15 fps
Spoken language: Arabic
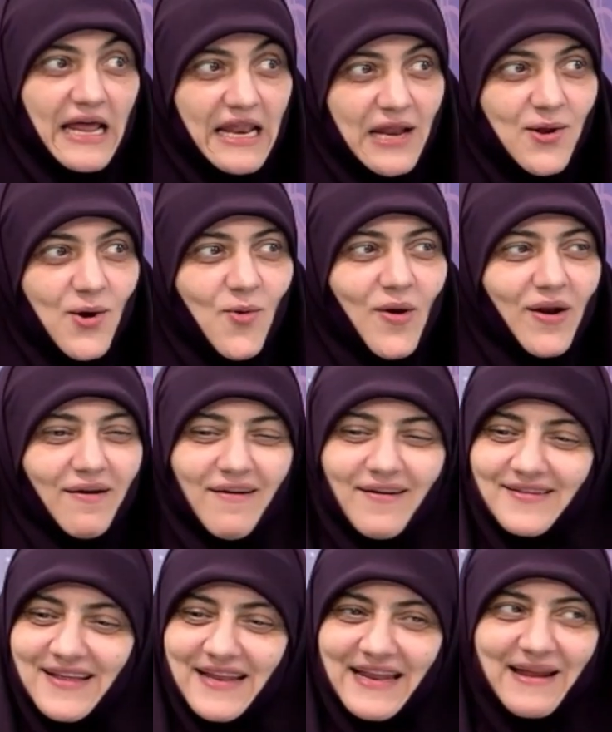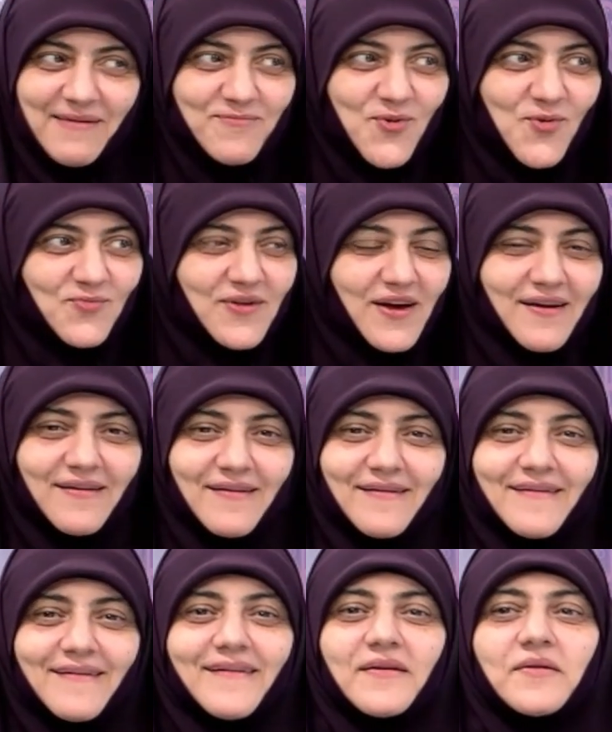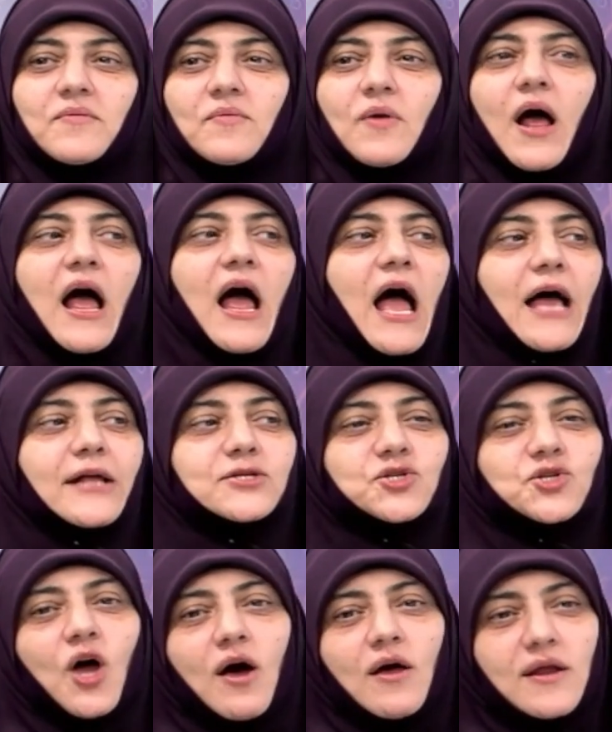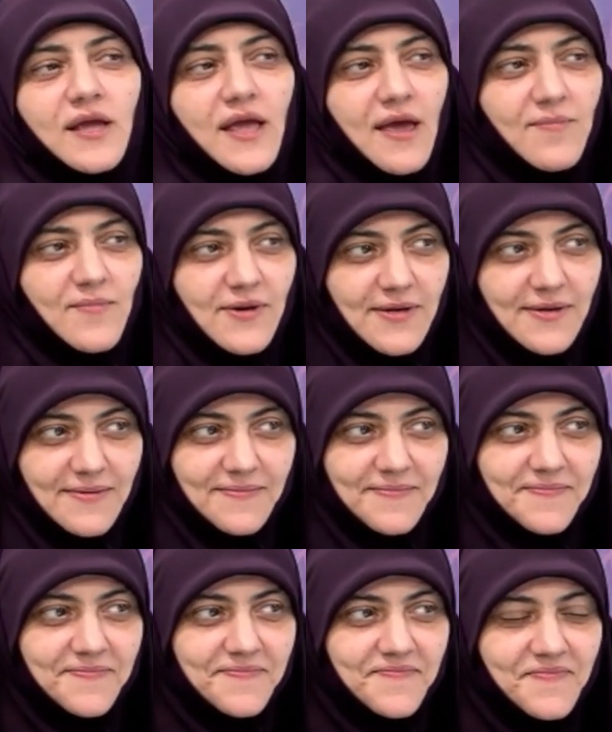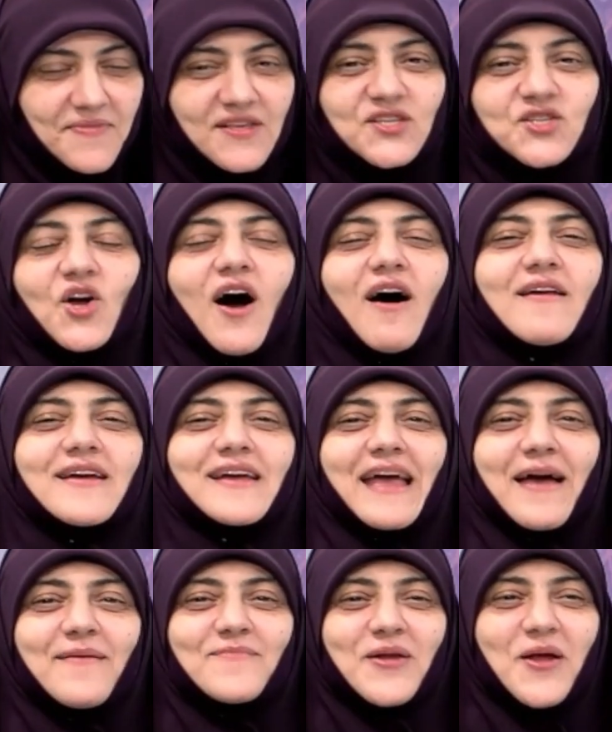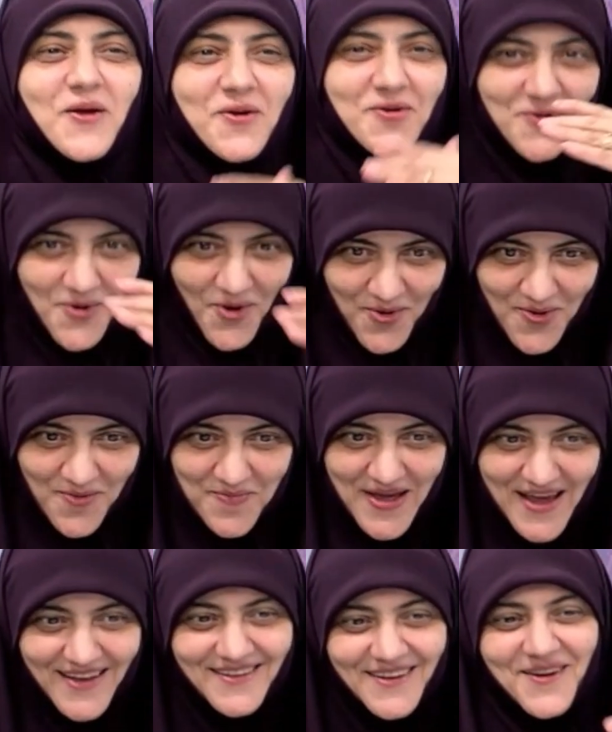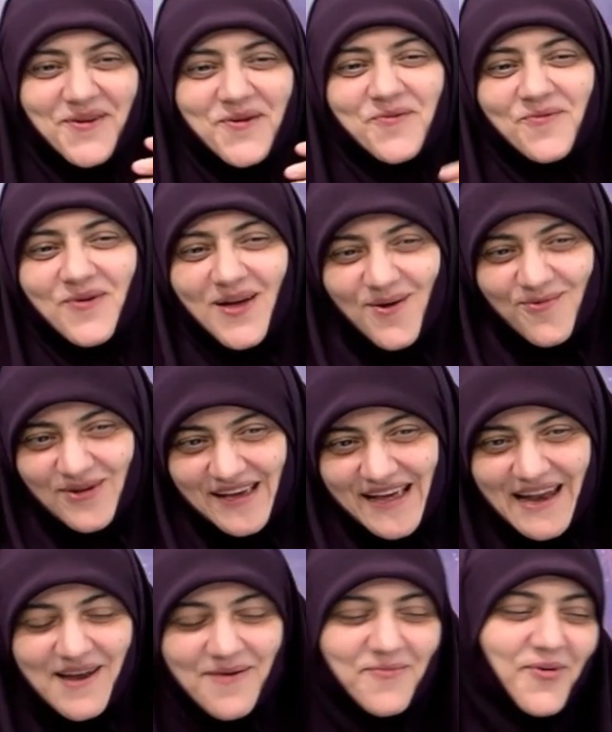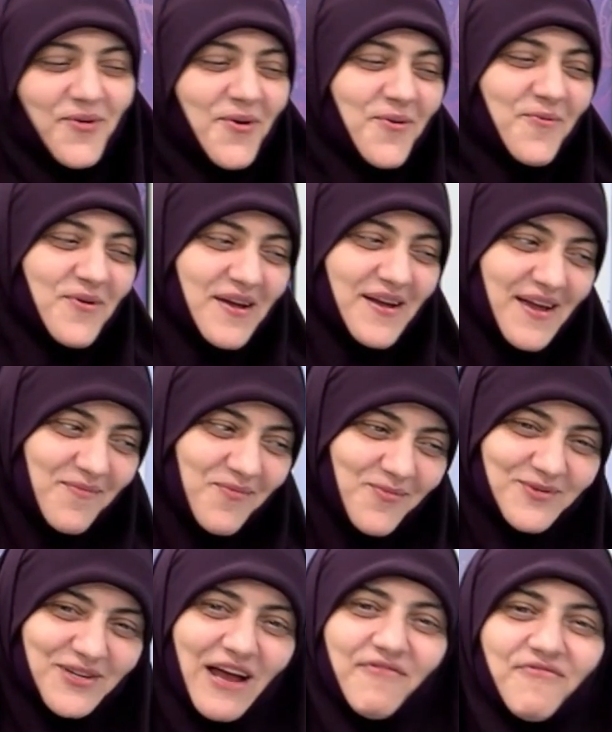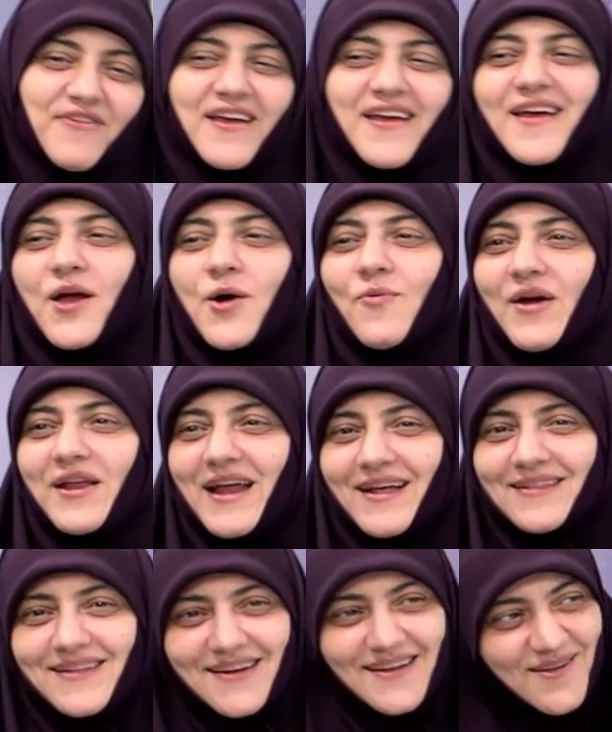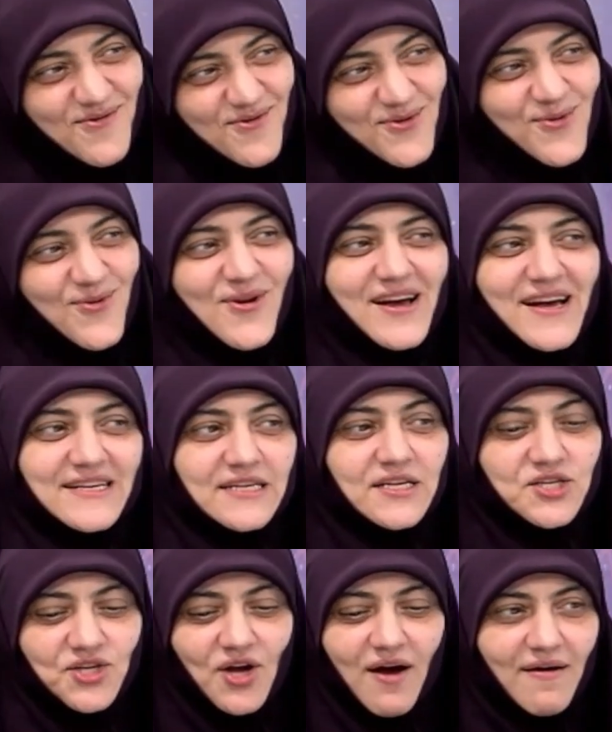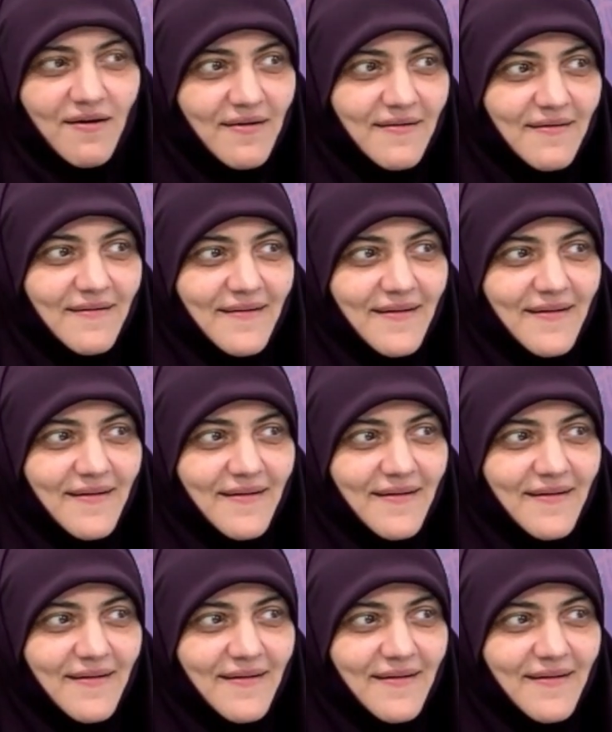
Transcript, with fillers: على اللي هو القائد اللي لموهم ده قعد شهر كامل شهر كامل يروح للبيت ويكلمه ويجيب له مش عارفه ايه واحنا عندنا دوره كوره كذا شهر